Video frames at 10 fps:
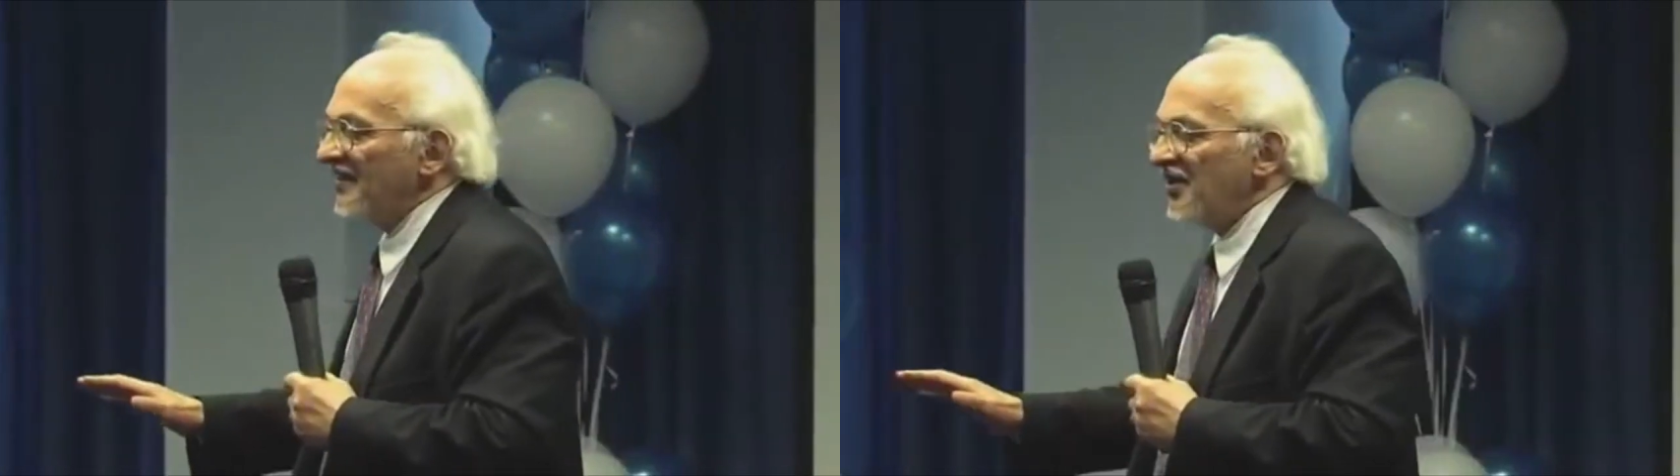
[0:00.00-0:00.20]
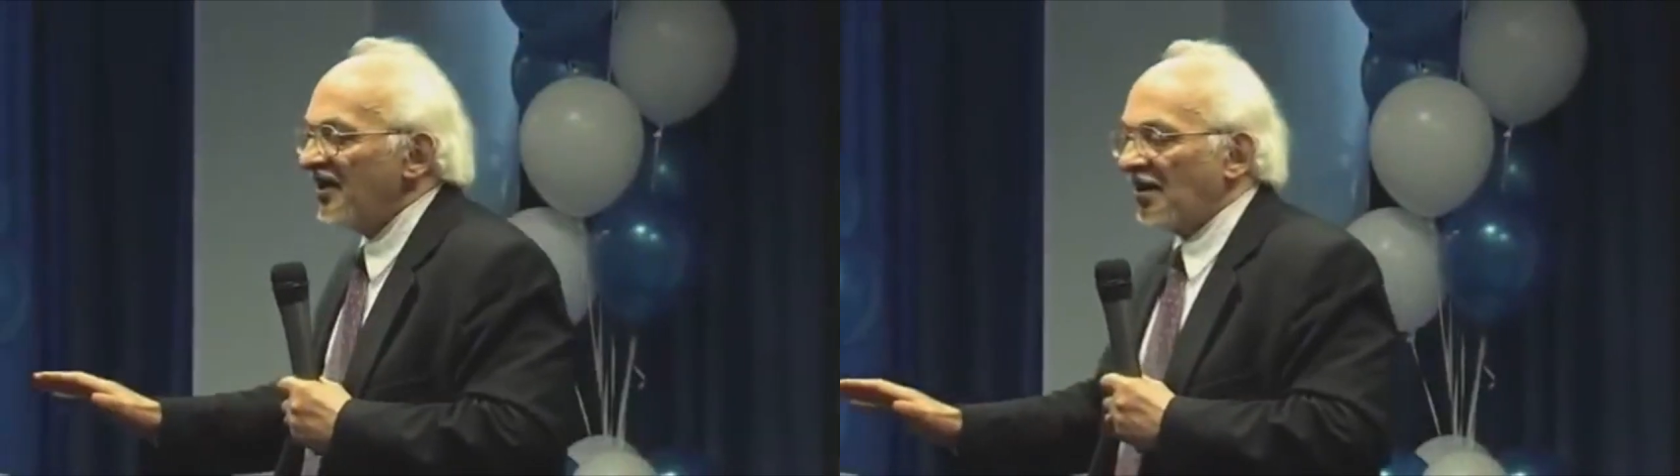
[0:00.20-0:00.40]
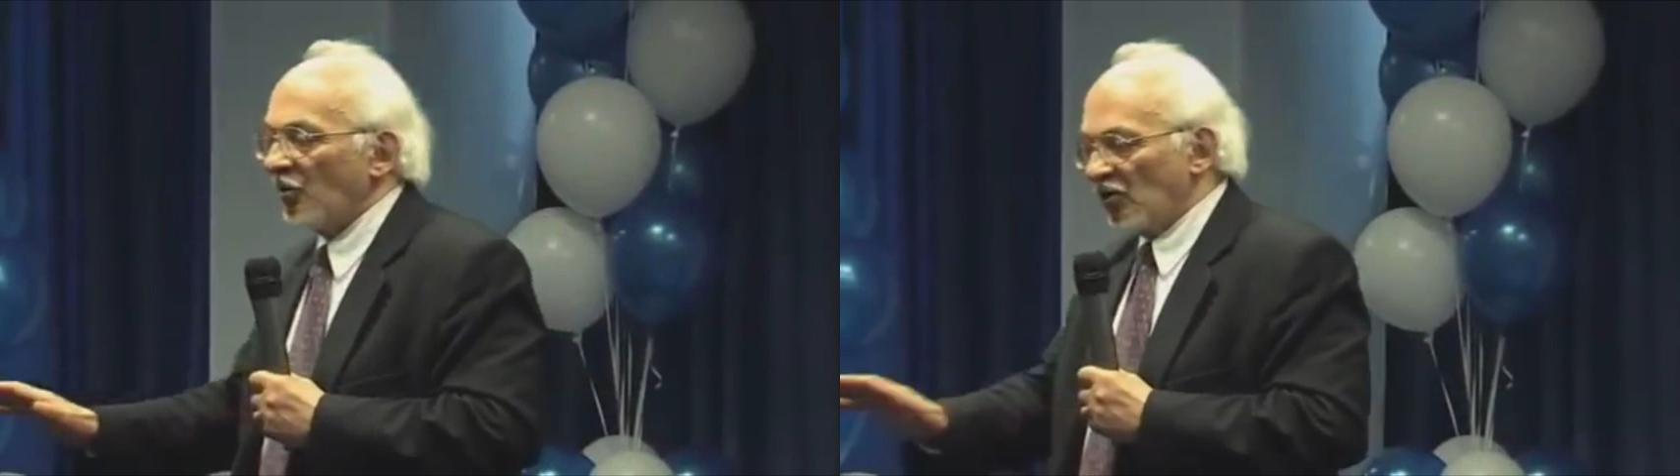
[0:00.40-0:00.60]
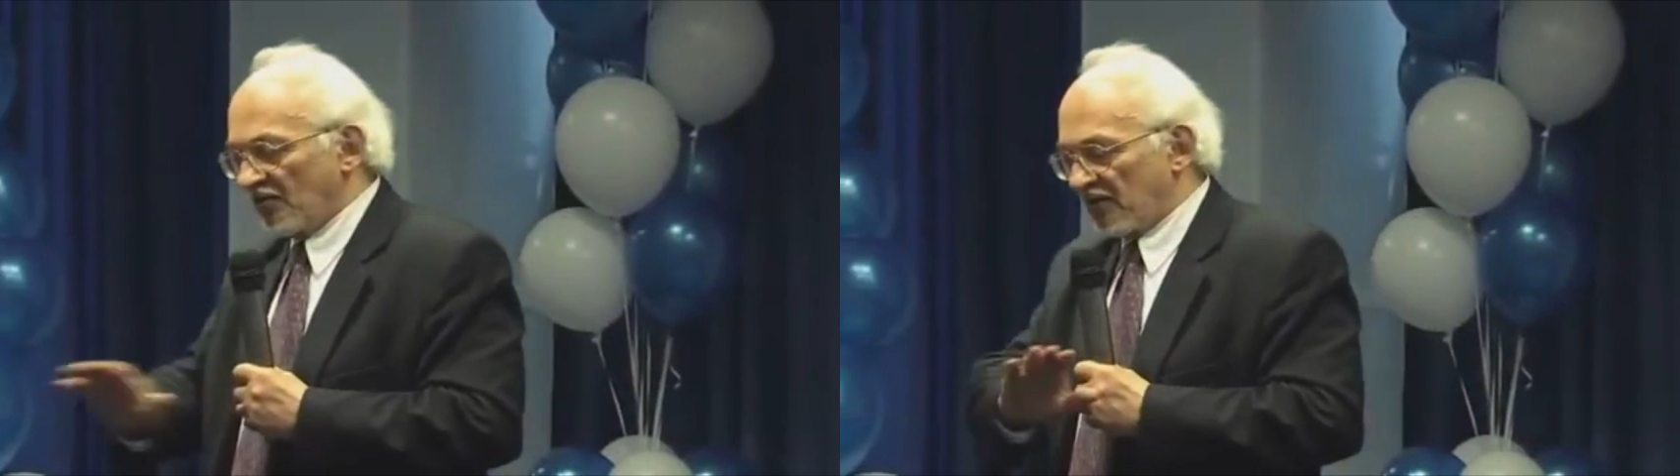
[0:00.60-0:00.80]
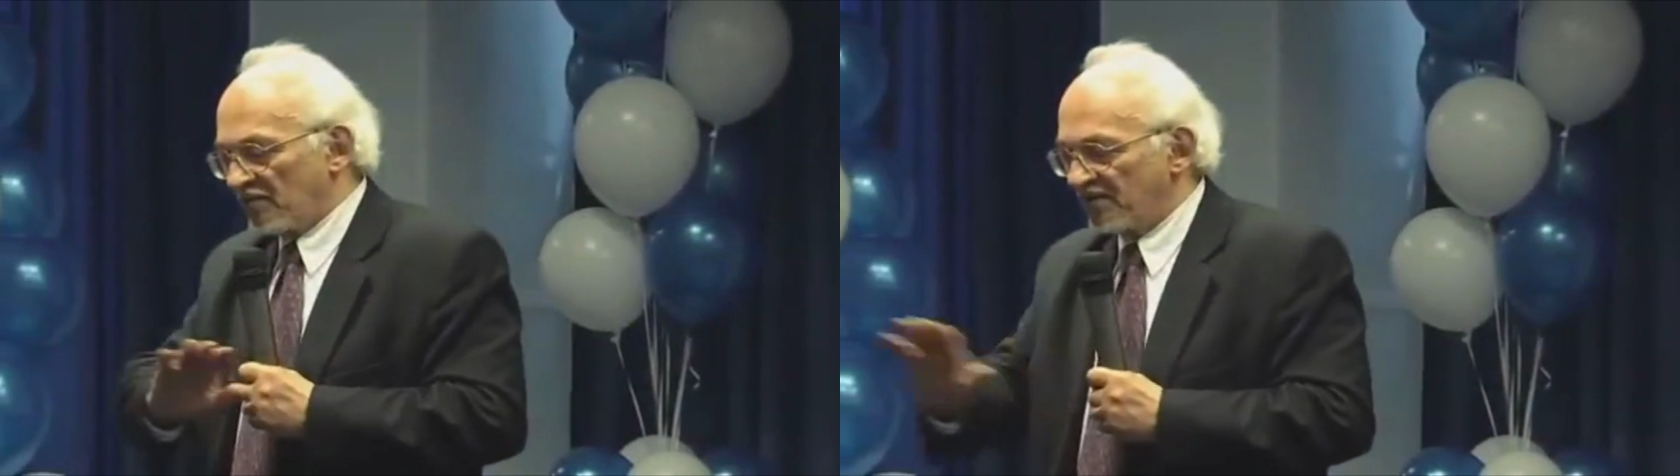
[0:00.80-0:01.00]
Никакой
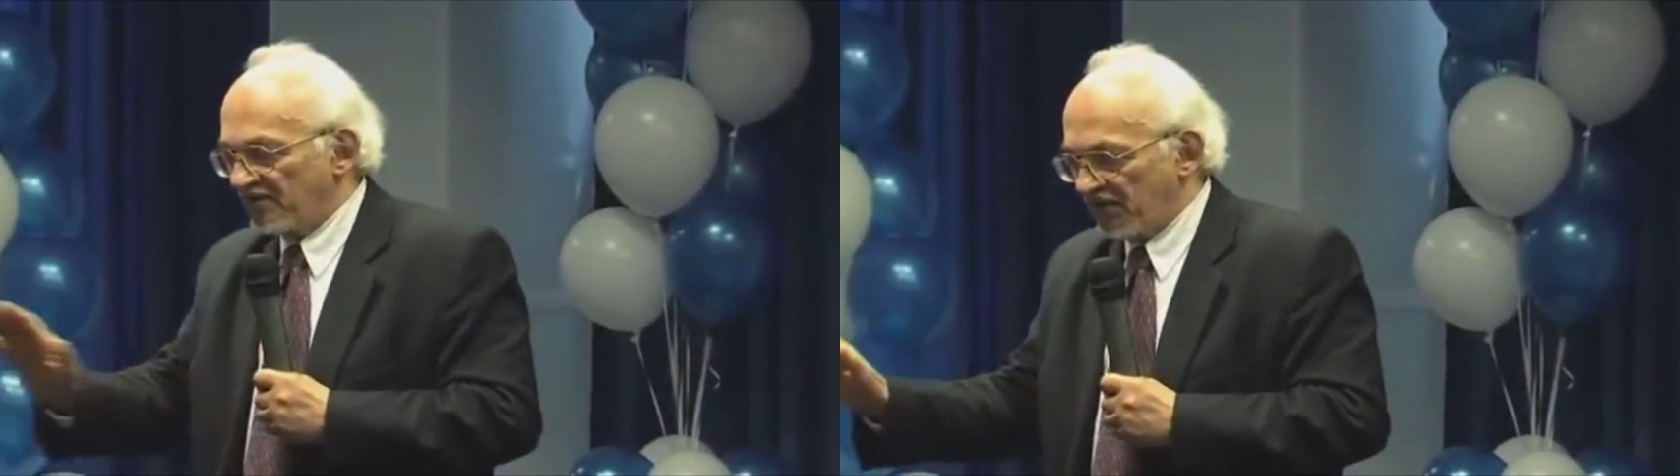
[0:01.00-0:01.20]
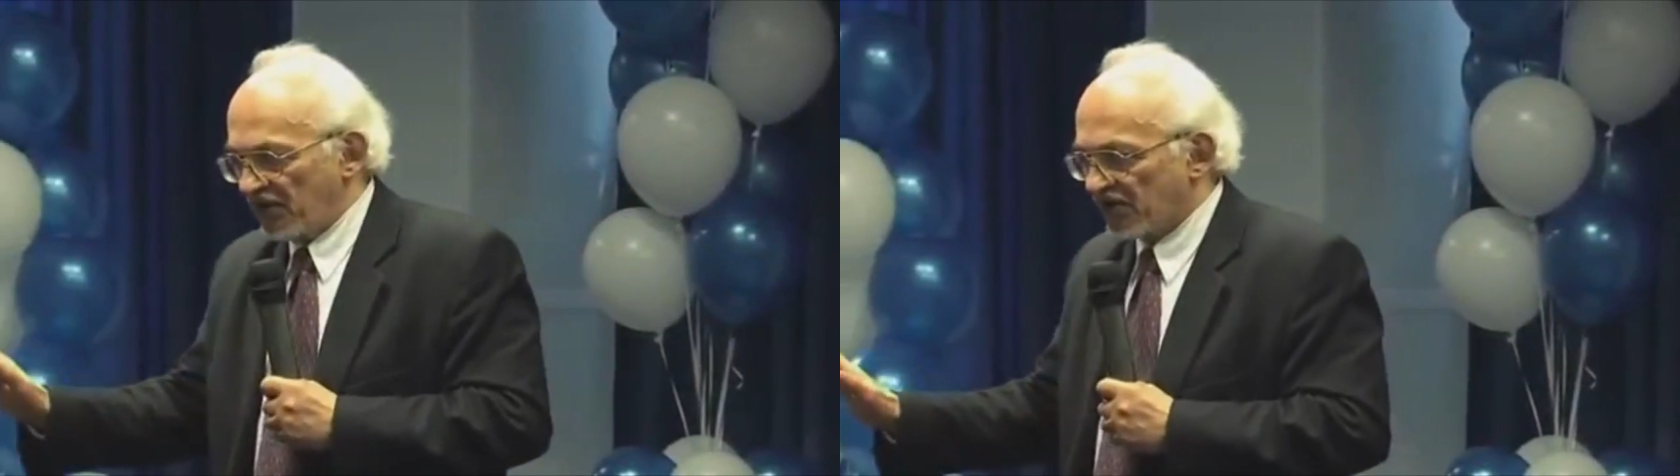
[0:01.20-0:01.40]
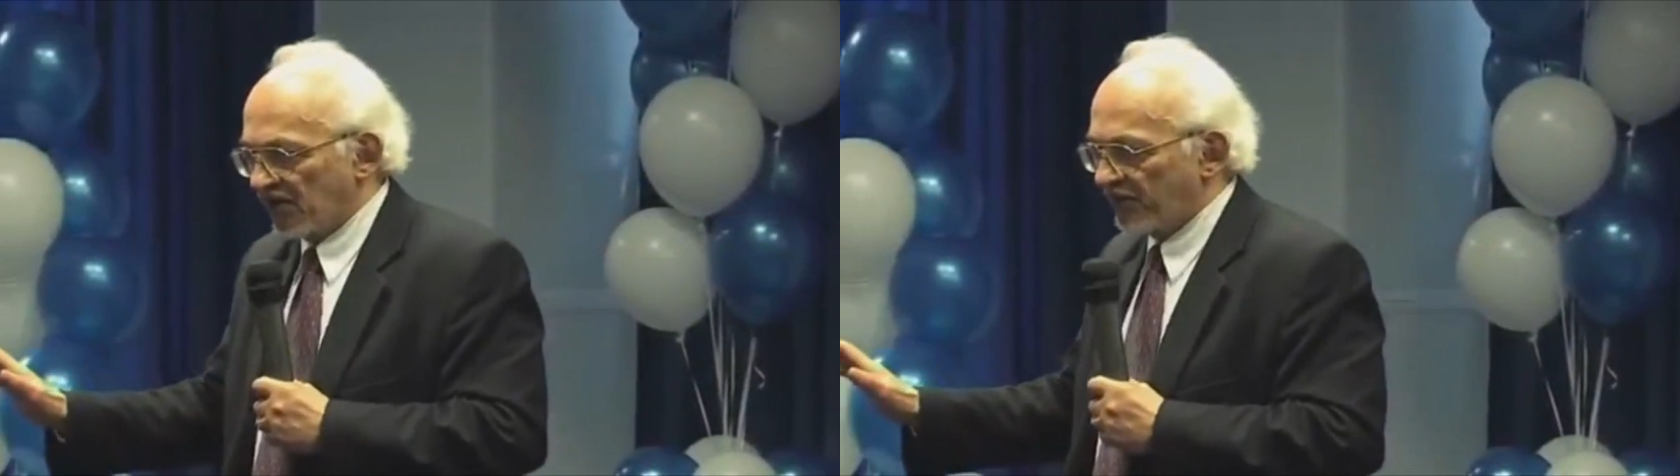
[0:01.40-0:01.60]
фармацевтический